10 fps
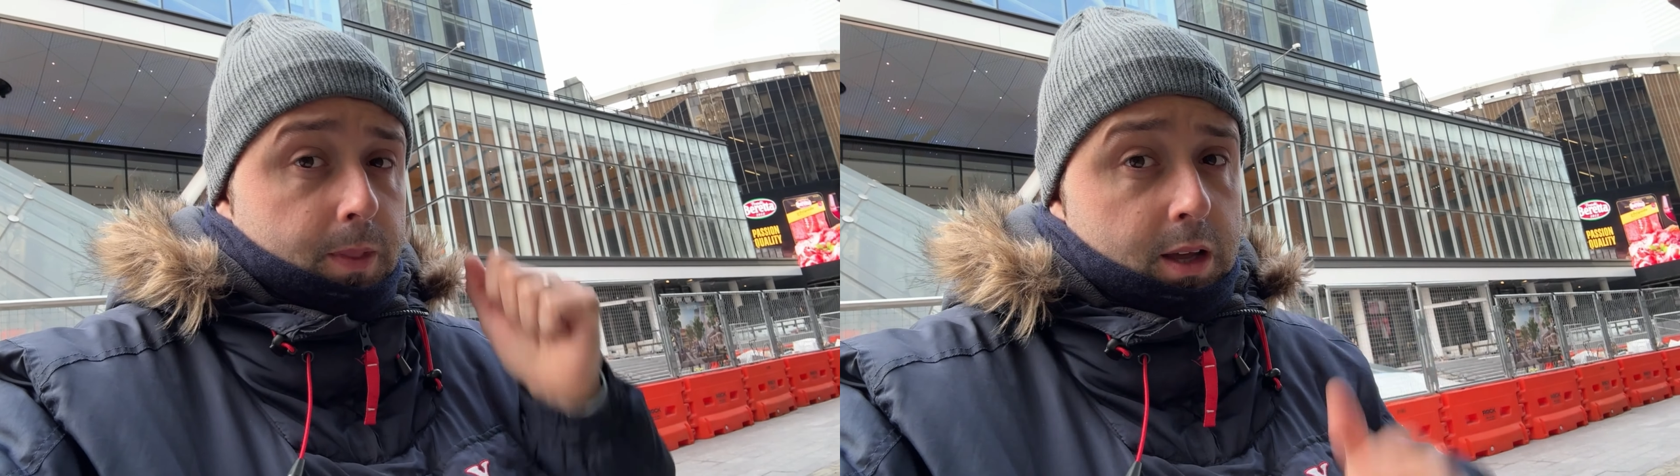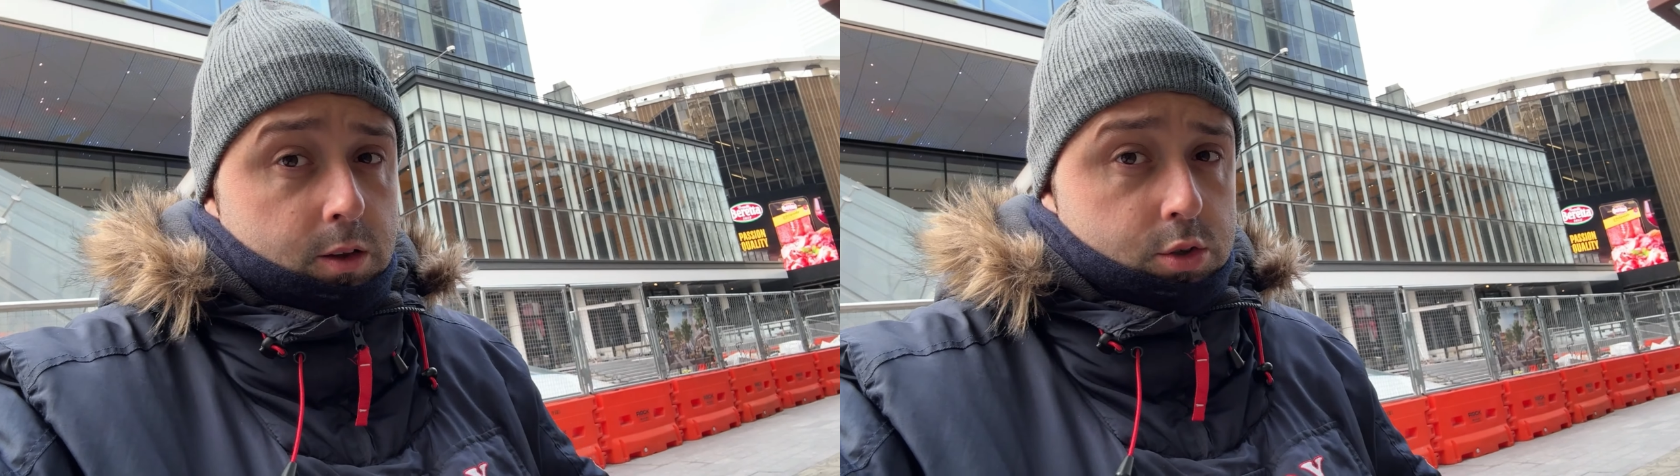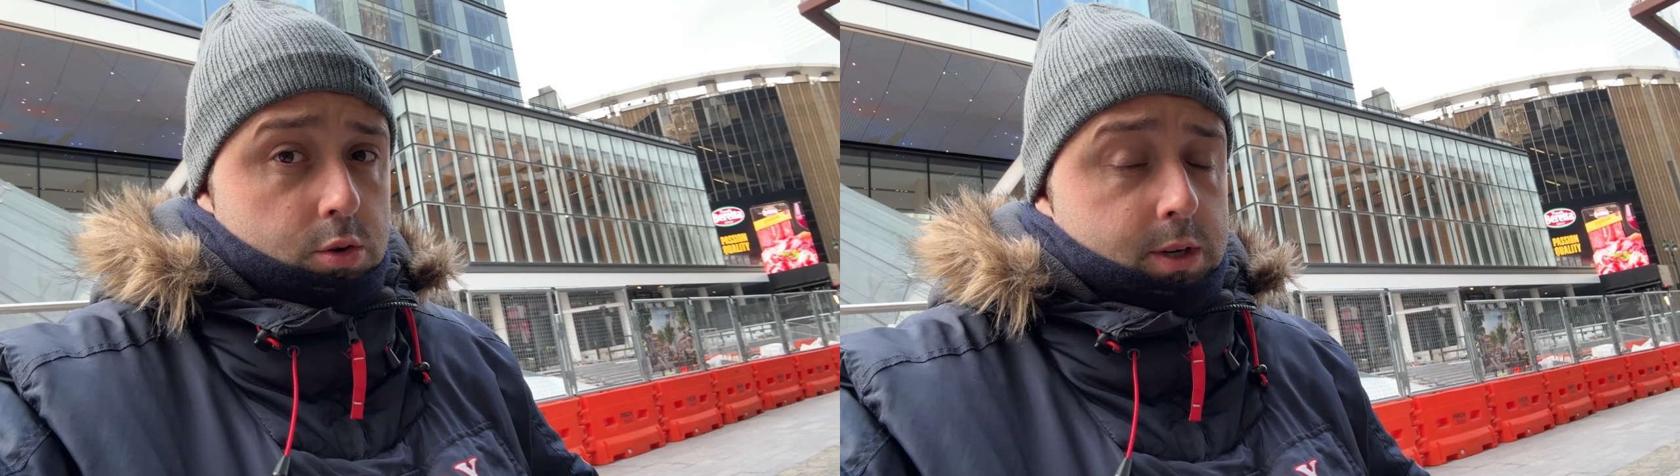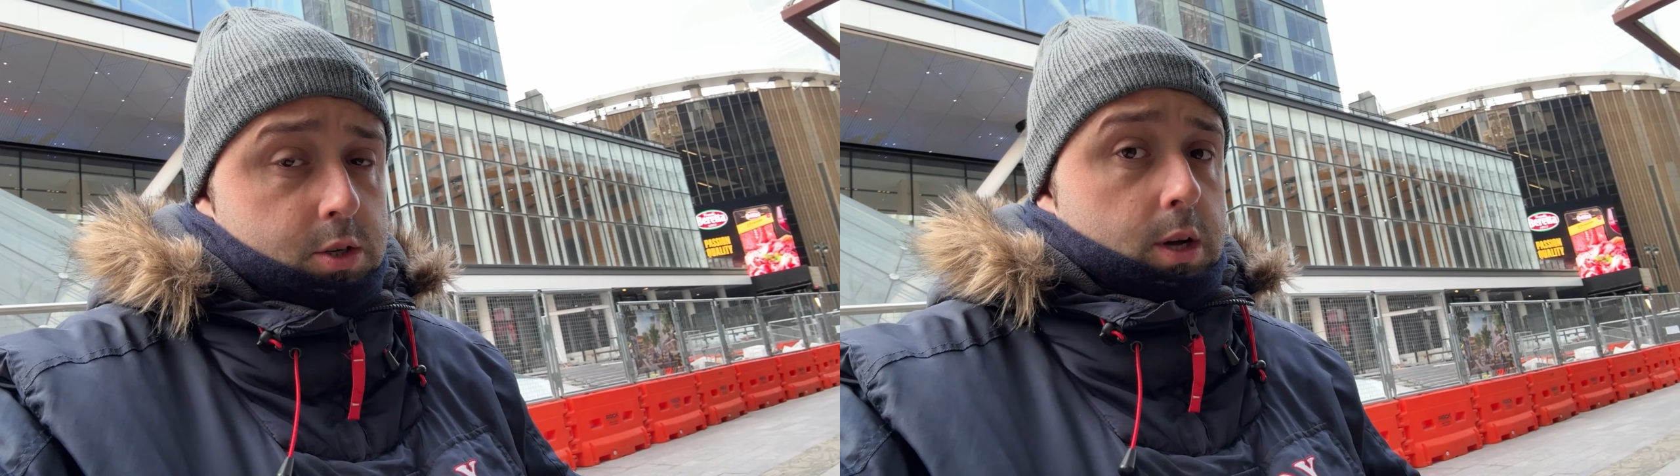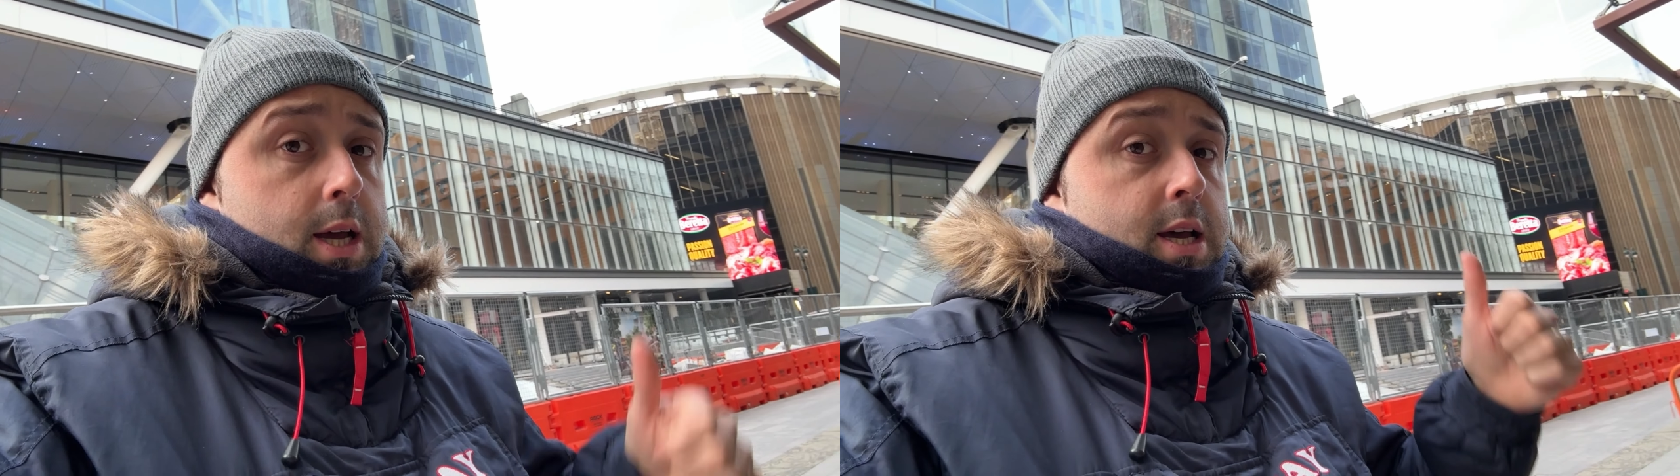No solo
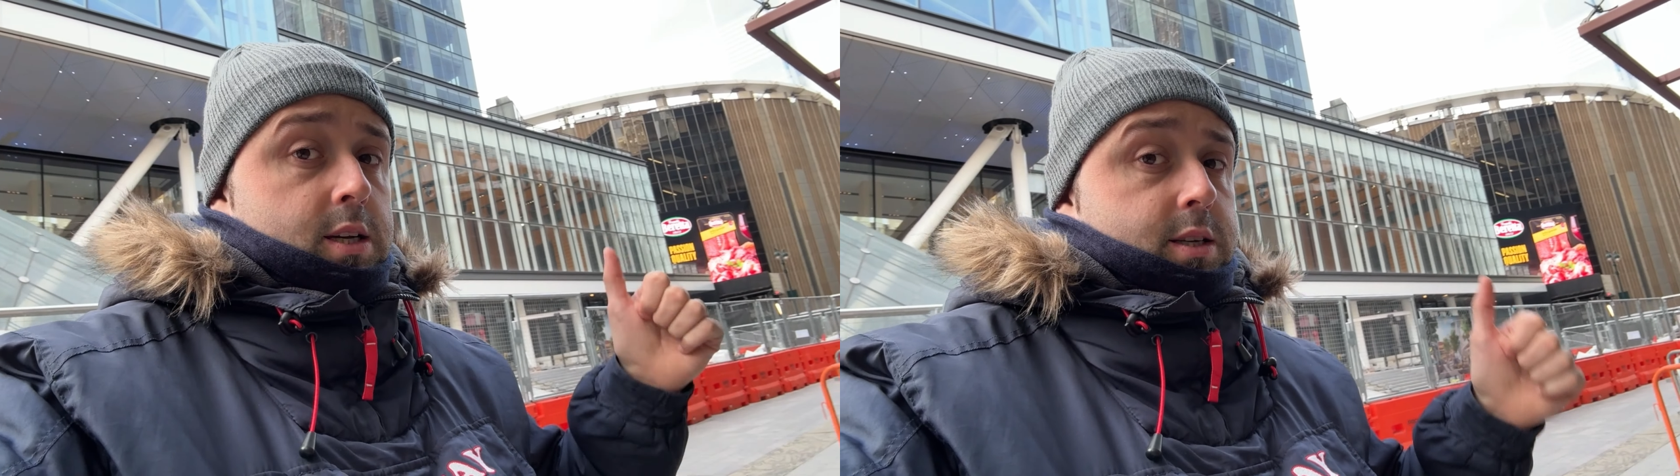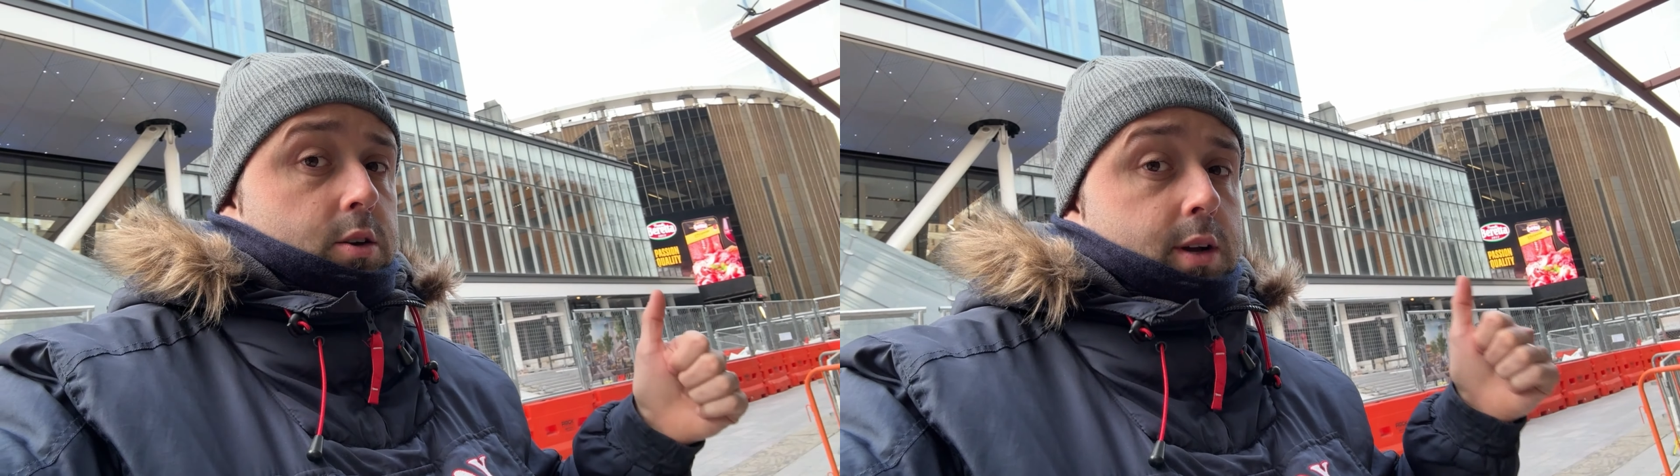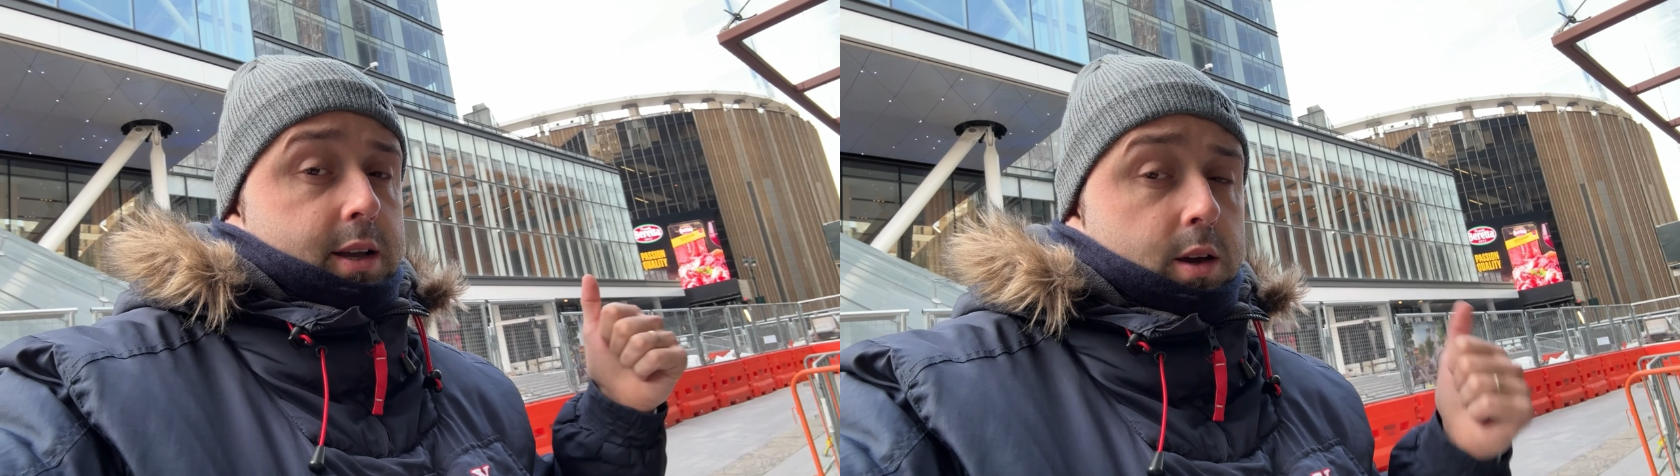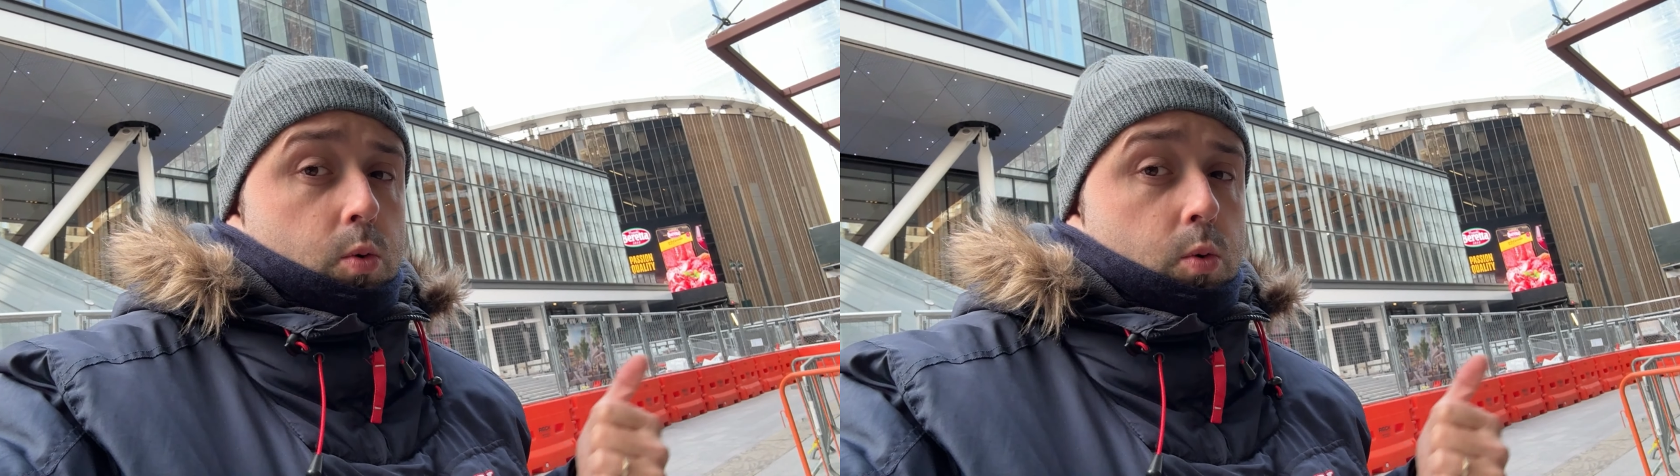eso, sino que aquí